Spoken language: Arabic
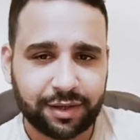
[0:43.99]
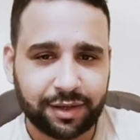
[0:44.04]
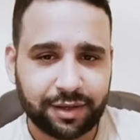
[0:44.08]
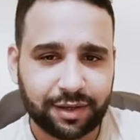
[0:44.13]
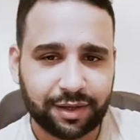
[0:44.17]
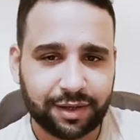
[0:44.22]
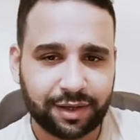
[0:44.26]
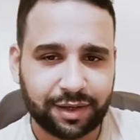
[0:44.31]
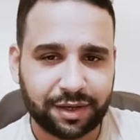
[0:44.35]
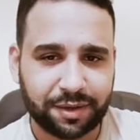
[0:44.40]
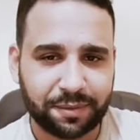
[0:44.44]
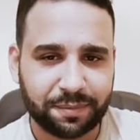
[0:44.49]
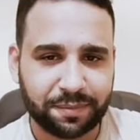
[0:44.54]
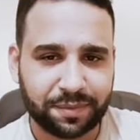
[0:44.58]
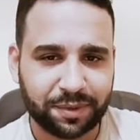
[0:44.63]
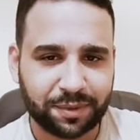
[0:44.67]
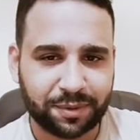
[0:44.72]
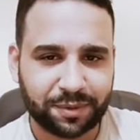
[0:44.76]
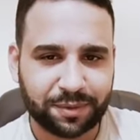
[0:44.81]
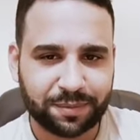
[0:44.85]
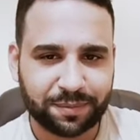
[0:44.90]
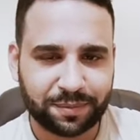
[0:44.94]
أهلا بيكم
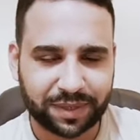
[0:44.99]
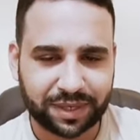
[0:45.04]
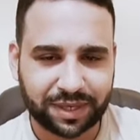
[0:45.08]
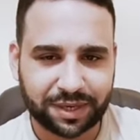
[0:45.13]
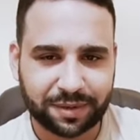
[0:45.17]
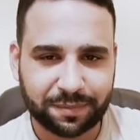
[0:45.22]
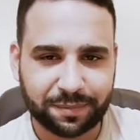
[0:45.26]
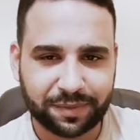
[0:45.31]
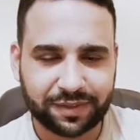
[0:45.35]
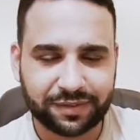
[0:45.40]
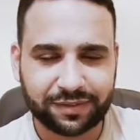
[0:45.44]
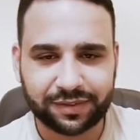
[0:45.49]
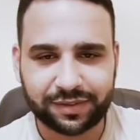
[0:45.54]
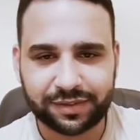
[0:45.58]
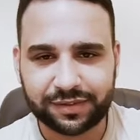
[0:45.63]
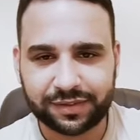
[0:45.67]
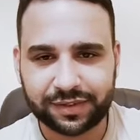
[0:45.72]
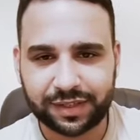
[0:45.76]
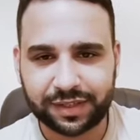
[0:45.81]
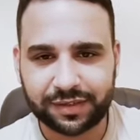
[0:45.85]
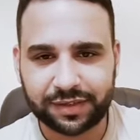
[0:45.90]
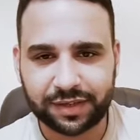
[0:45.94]
بنكمل
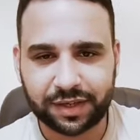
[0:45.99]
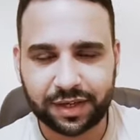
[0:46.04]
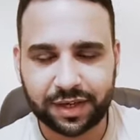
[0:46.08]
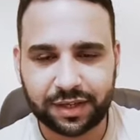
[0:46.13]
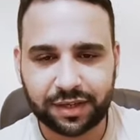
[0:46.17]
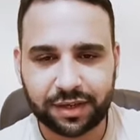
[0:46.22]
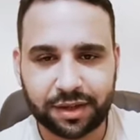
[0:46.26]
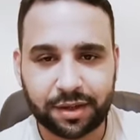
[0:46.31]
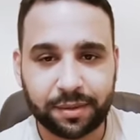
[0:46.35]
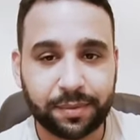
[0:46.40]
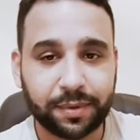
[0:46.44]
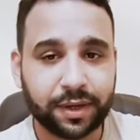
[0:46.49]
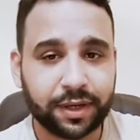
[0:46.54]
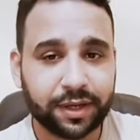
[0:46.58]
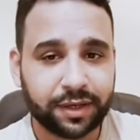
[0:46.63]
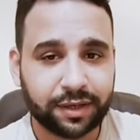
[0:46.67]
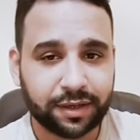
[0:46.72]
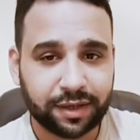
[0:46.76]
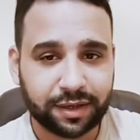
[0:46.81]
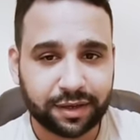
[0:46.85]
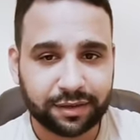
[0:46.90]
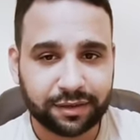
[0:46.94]
سلسلة رجال الأبراج
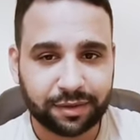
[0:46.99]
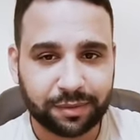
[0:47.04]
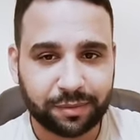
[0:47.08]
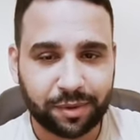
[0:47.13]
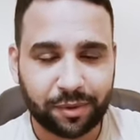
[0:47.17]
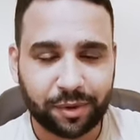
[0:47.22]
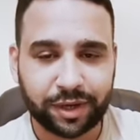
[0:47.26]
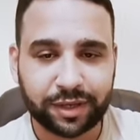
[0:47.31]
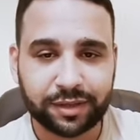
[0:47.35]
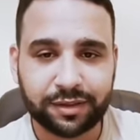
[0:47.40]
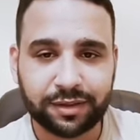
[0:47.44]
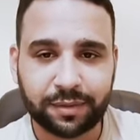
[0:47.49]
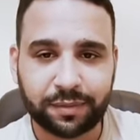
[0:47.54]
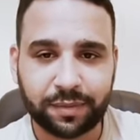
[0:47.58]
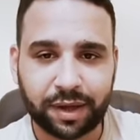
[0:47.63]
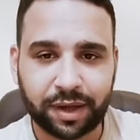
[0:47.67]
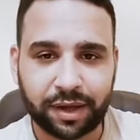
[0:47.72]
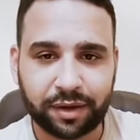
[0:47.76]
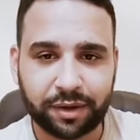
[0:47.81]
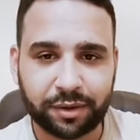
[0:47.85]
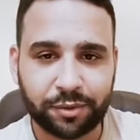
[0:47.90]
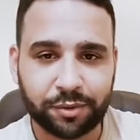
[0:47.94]
النهاردة موعدنا مع
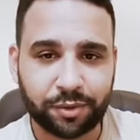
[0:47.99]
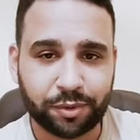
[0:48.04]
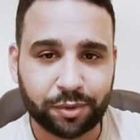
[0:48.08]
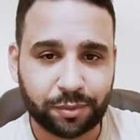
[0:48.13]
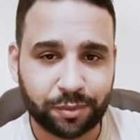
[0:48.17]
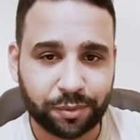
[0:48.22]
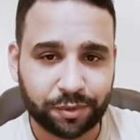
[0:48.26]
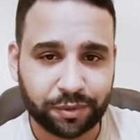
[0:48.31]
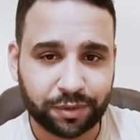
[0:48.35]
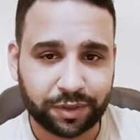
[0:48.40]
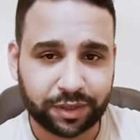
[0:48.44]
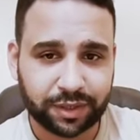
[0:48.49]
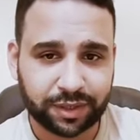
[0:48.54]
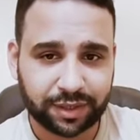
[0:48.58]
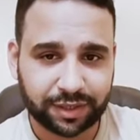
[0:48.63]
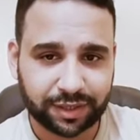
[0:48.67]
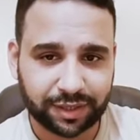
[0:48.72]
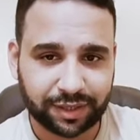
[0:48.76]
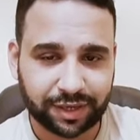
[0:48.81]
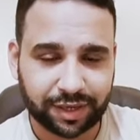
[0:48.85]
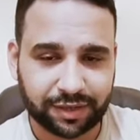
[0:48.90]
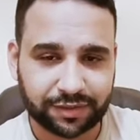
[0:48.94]
رجل برج
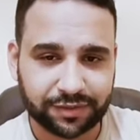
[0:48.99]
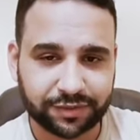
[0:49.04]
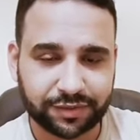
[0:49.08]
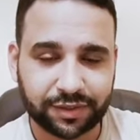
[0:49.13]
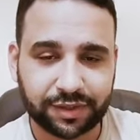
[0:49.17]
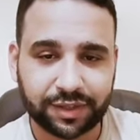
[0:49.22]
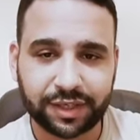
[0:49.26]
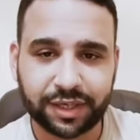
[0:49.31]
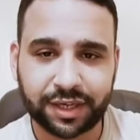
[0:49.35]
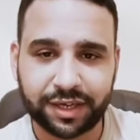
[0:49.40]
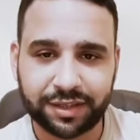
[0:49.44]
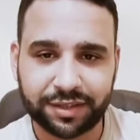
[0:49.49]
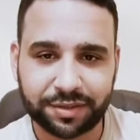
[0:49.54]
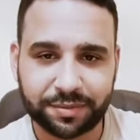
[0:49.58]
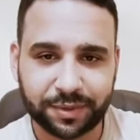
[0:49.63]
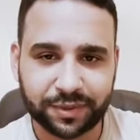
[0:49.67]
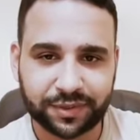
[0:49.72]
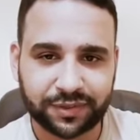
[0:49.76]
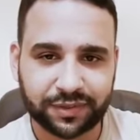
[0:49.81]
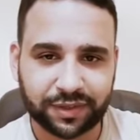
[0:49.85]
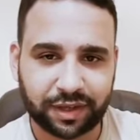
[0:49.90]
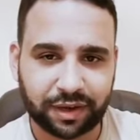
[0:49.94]
العذراء الجديد
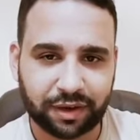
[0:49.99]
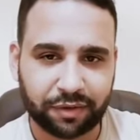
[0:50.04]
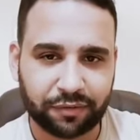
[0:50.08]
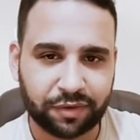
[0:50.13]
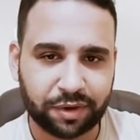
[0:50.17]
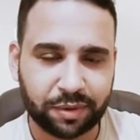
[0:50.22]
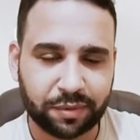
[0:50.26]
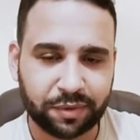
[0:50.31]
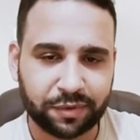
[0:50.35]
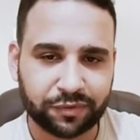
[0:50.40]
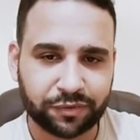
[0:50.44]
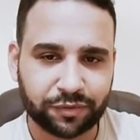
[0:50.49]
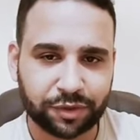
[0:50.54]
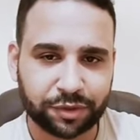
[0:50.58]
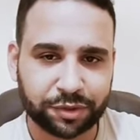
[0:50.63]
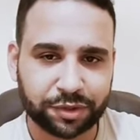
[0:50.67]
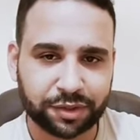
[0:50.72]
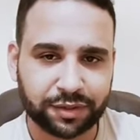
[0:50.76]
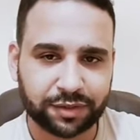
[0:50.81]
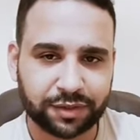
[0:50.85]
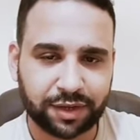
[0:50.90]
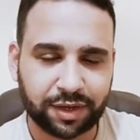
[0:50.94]
بس يعرفنا بنفسه
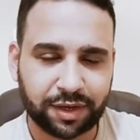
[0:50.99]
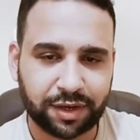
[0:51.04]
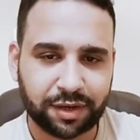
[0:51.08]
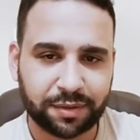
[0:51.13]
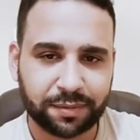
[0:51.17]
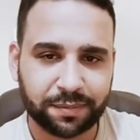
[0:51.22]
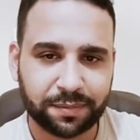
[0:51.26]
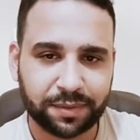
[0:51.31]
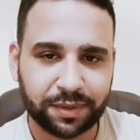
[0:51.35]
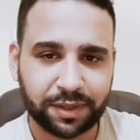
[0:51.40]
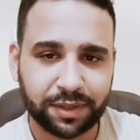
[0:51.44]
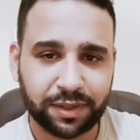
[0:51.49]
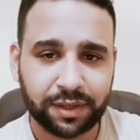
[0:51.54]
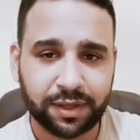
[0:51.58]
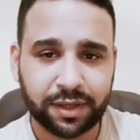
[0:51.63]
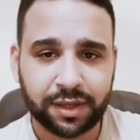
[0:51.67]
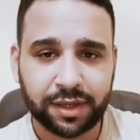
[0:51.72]
عشان نرحب بيه